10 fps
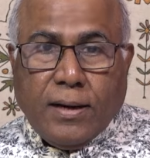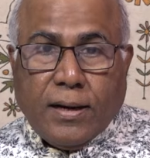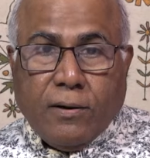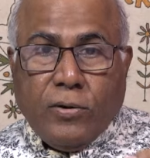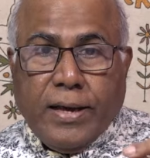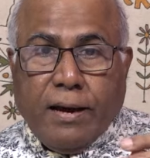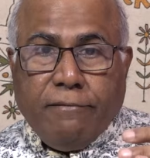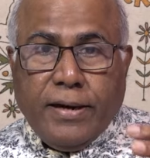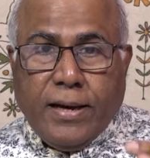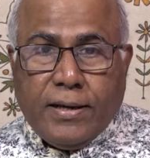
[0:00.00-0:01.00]
అక్కడుండే
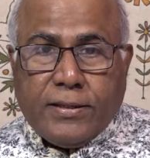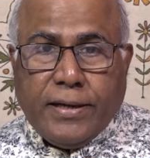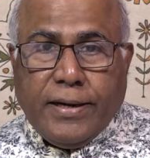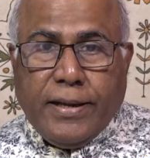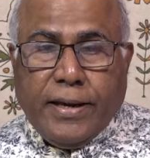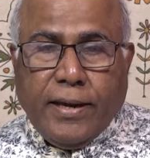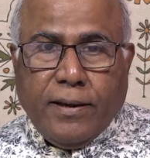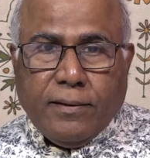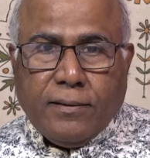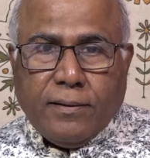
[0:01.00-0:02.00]
అవినాష్ రెడ్డికి
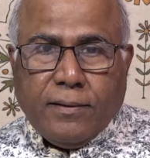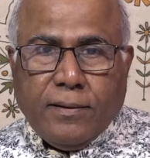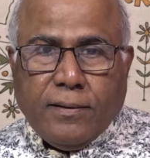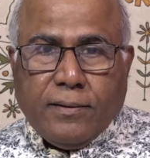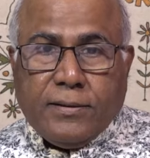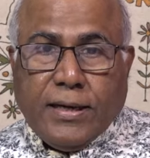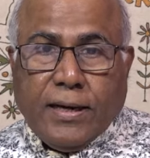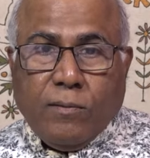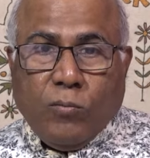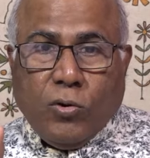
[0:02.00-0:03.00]

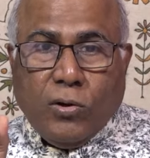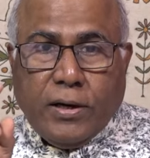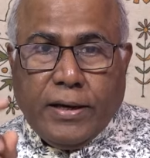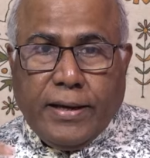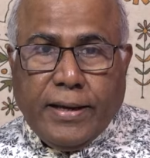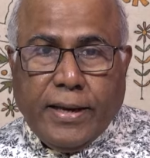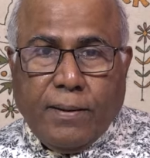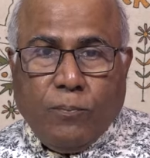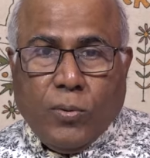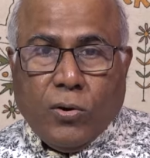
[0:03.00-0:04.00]
జగన్మోహన్ రెడ్డికి
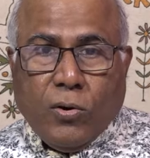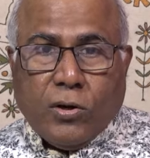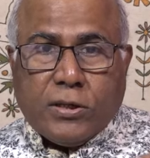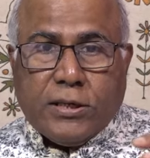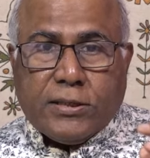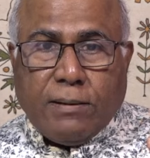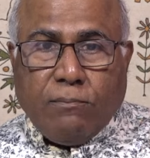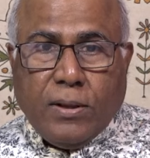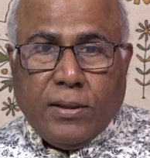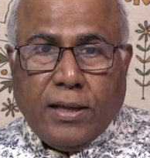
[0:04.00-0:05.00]
పరోక్ష
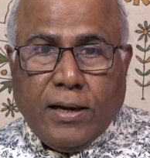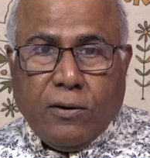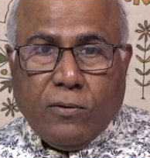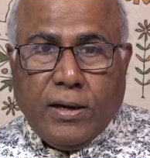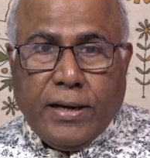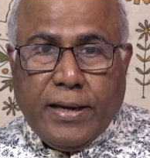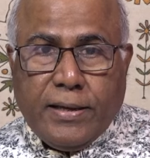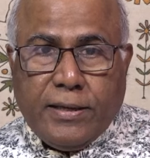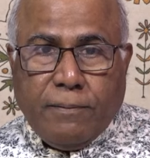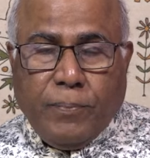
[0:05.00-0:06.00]
సంబంధాలు ఉన్నాయి
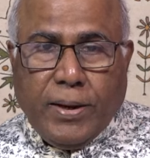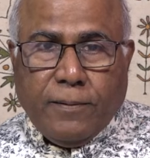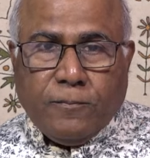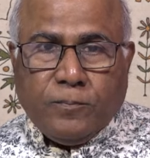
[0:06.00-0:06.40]
అని చెప్పి